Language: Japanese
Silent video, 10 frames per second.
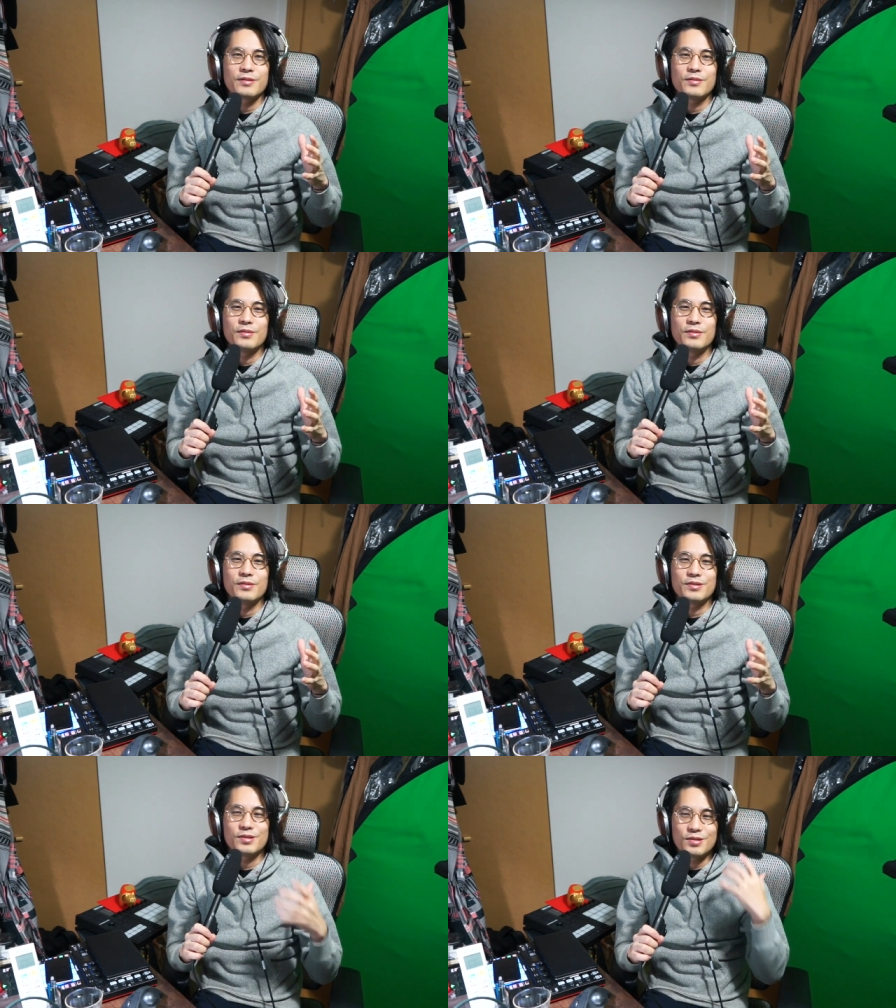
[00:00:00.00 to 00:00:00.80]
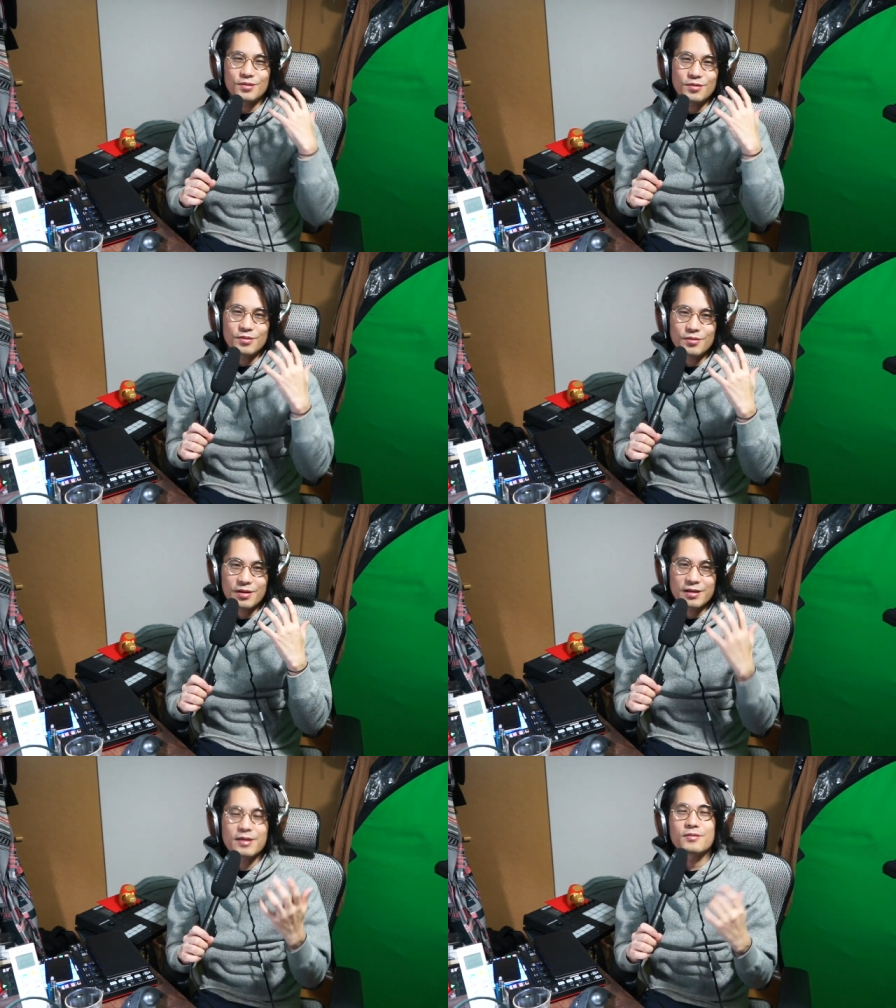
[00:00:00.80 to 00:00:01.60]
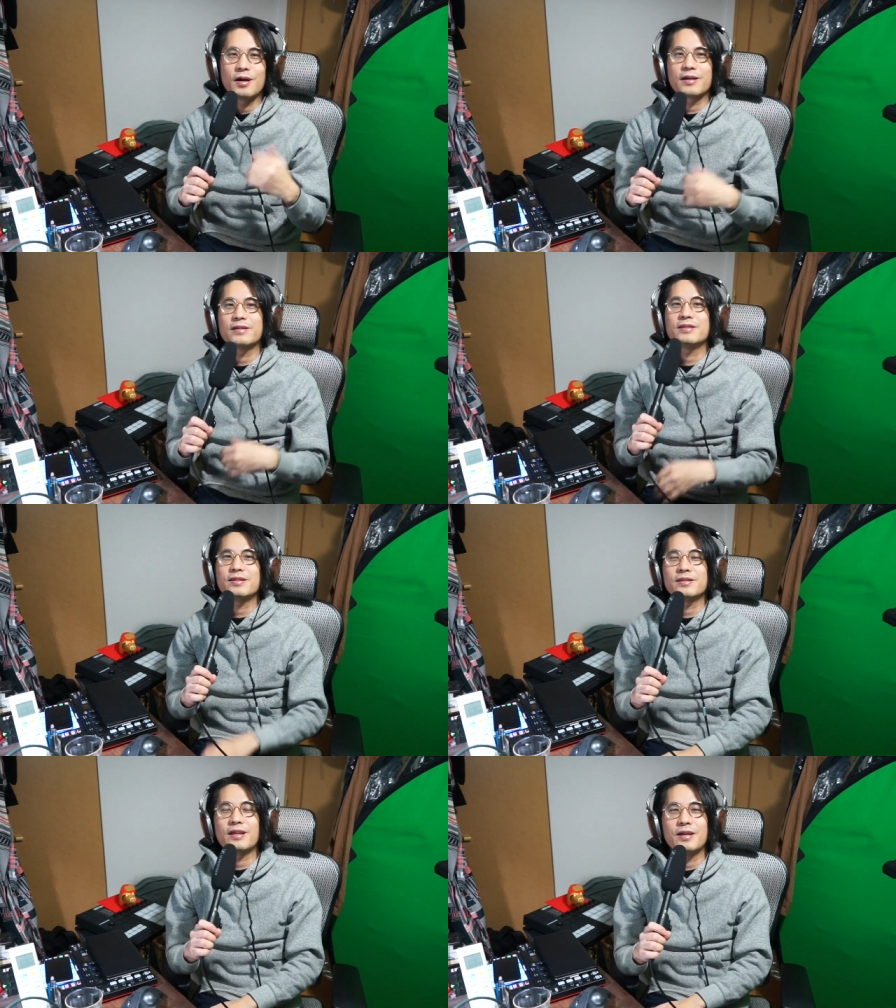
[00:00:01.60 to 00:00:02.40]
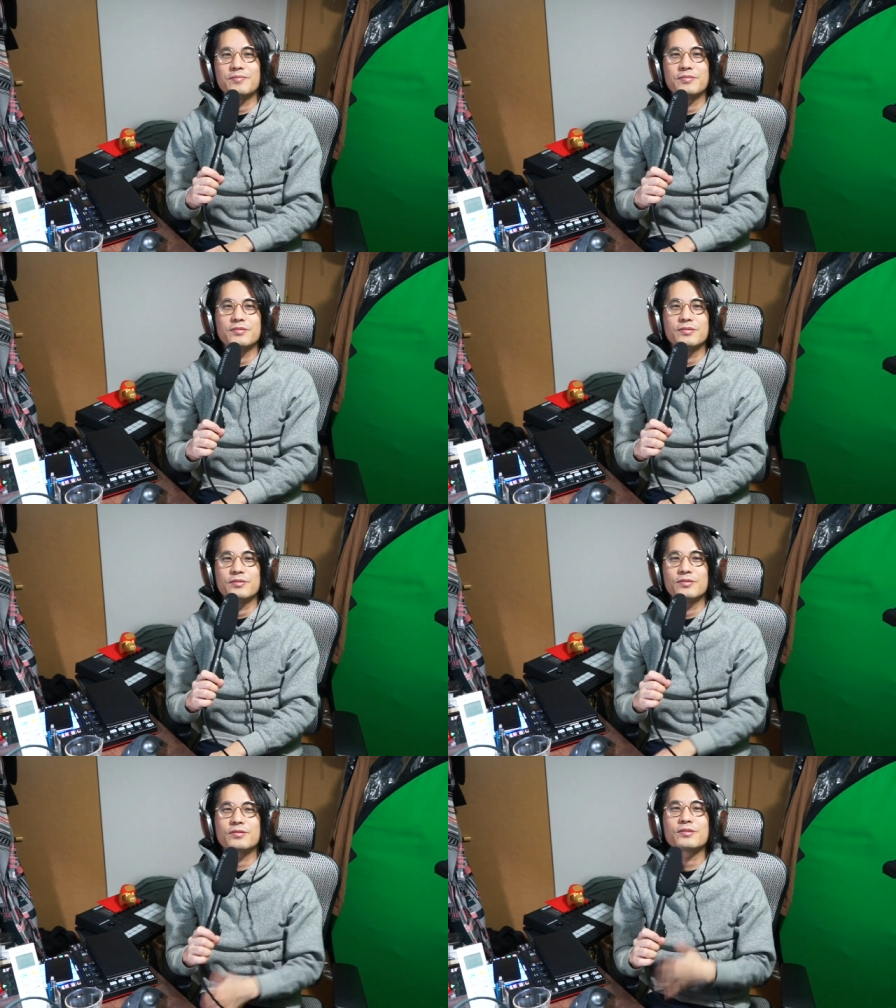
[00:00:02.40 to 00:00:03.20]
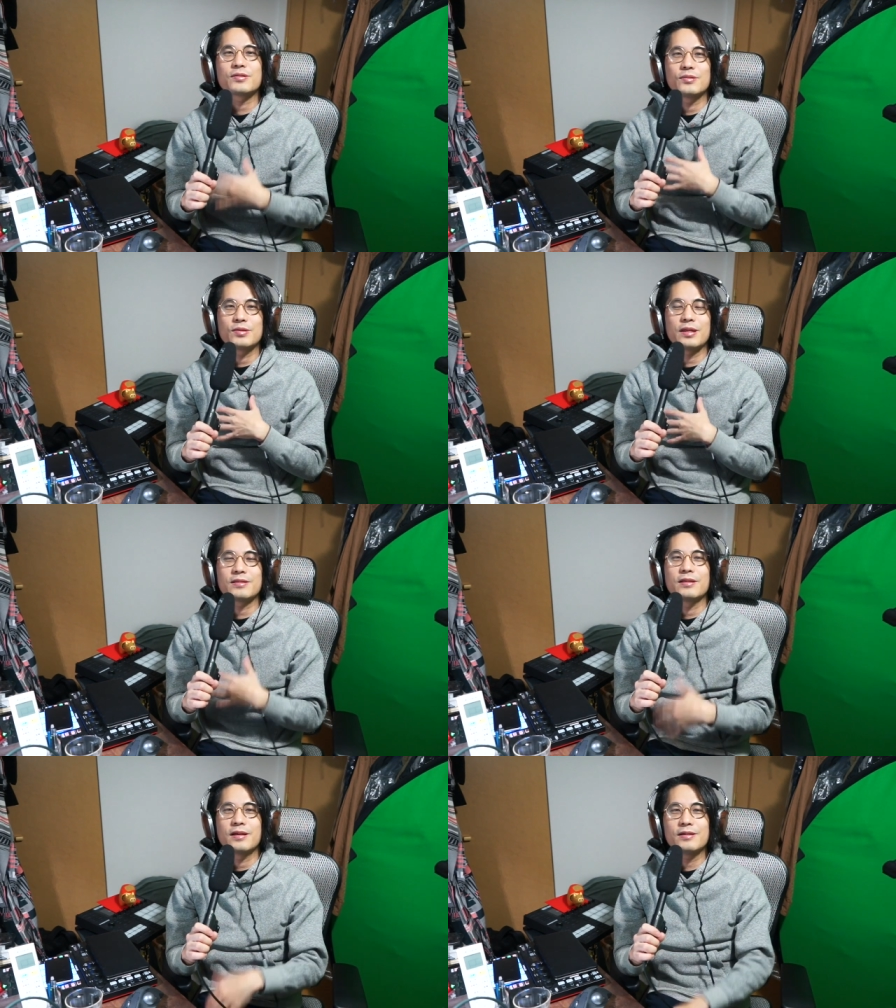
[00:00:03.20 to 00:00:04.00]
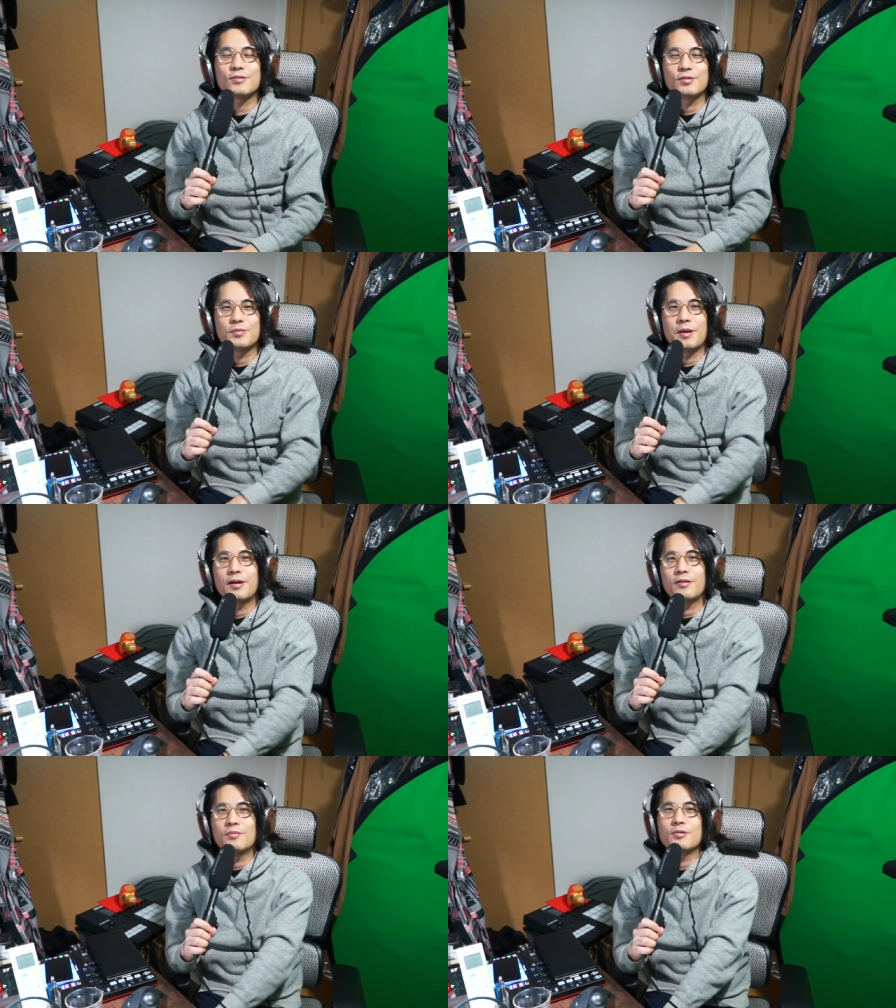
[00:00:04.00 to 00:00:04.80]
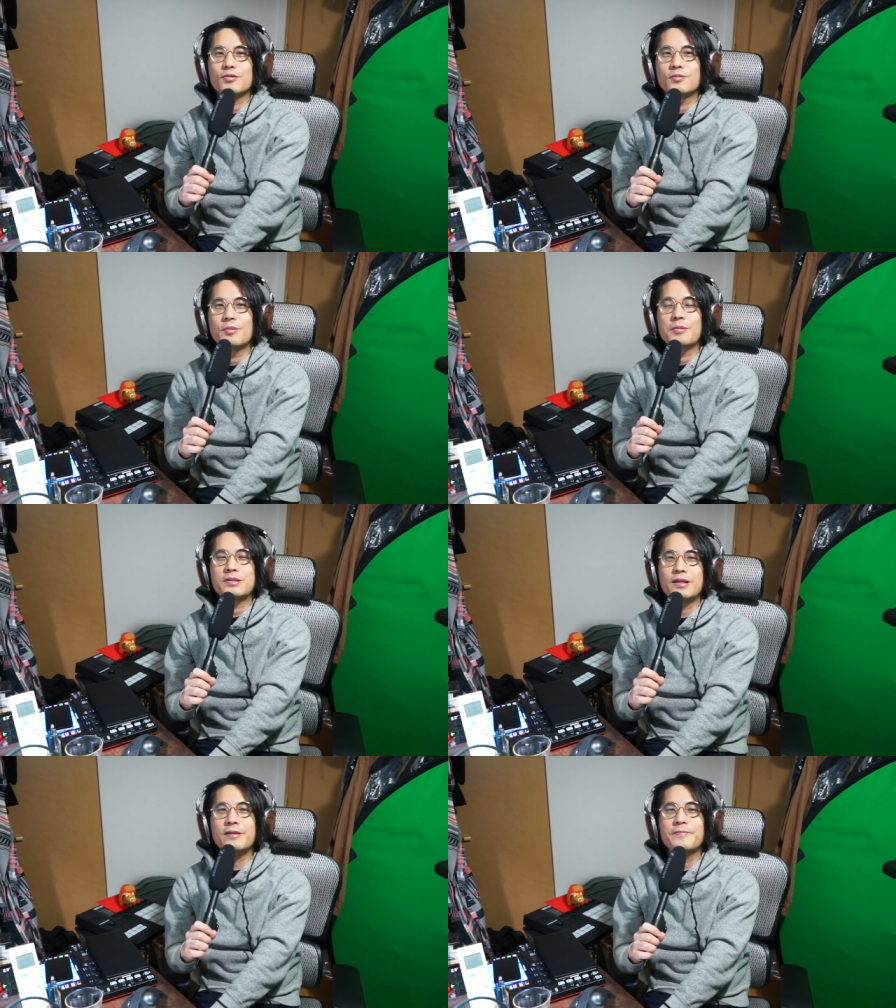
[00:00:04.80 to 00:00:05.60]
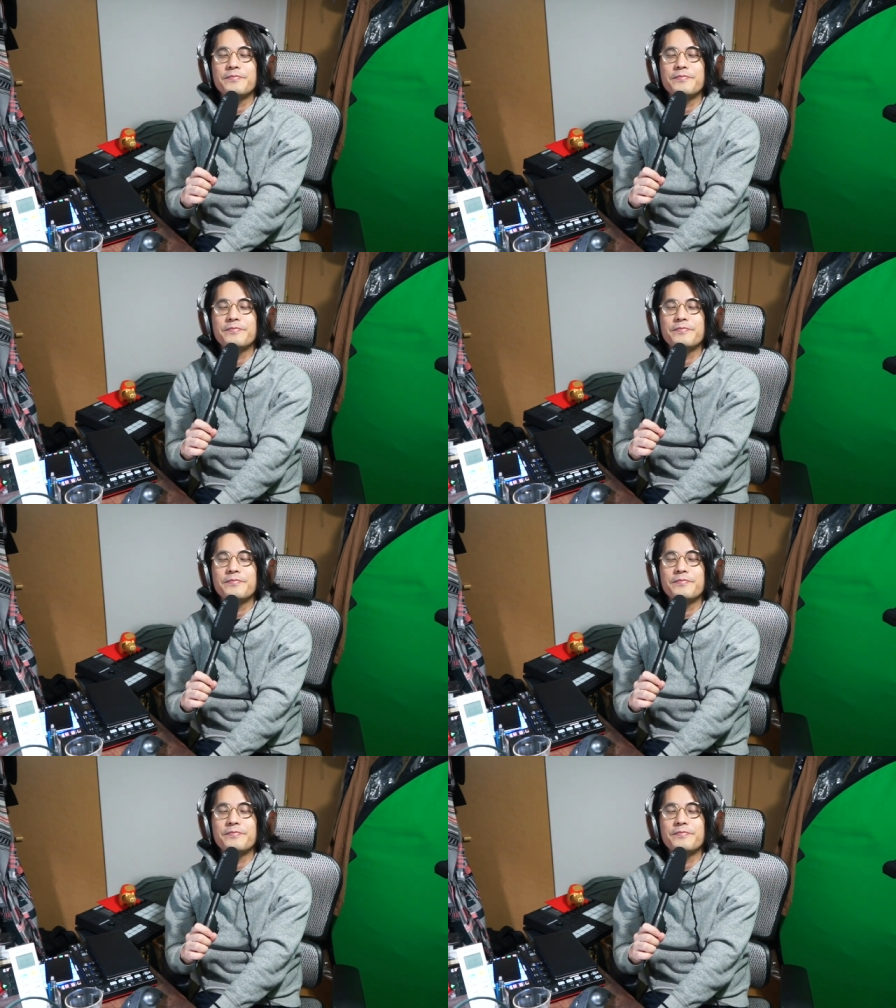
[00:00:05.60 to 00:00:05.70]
こう主張が結構激しいタイプ服装だったなと今思うと思いますね